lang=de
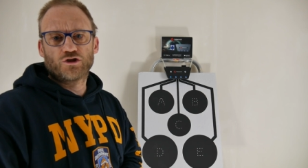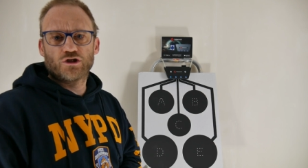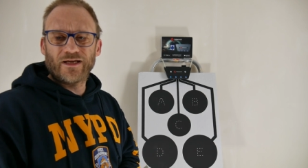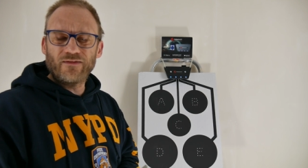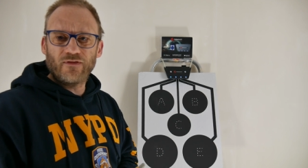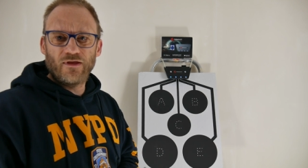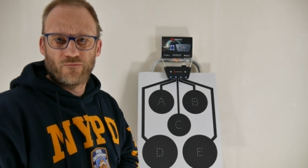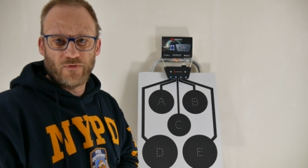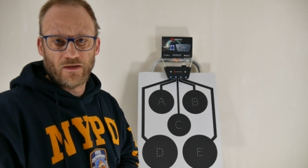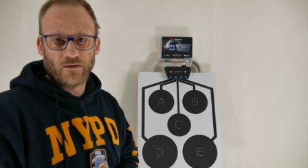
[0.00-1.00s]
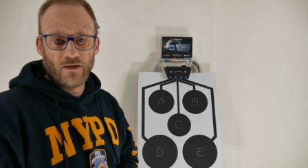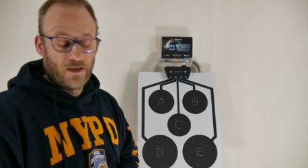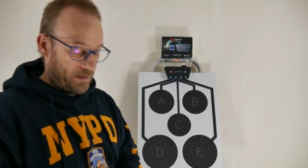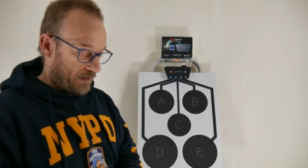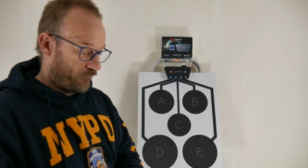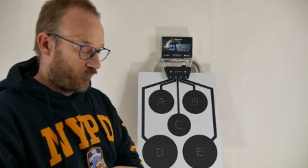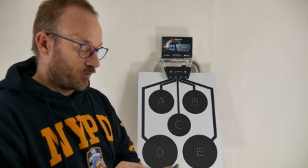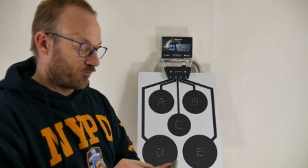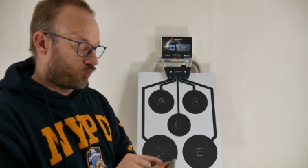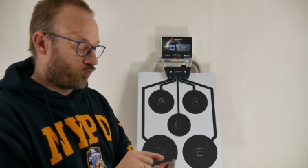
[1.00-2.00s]
Stresseffekt
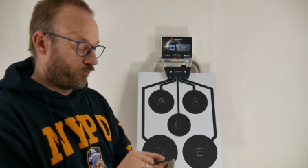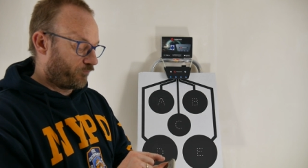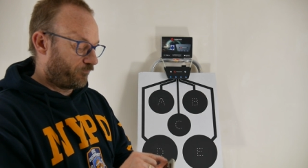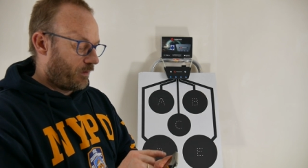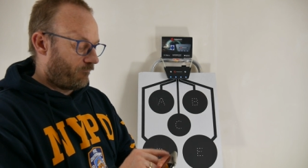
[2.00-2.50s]
hervorzurufen.